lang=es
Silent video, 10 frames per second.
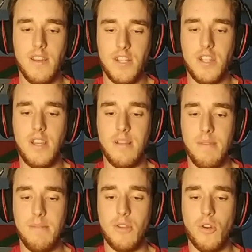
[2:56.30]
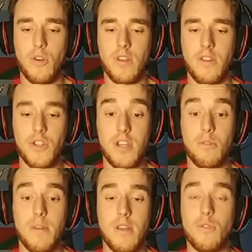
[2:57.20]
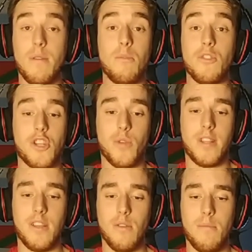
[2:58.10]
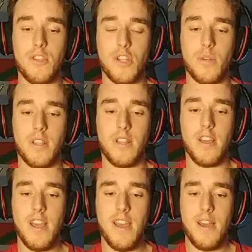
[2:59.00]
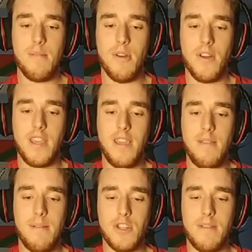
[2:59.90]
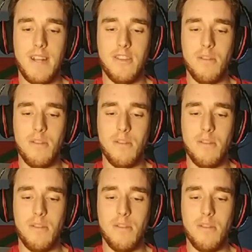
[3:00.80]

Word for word: Sí, también me tocó, no sé, tuve, tuve mucha suerte, tuve mucha suerte. Bueno, aquí vamos hablando,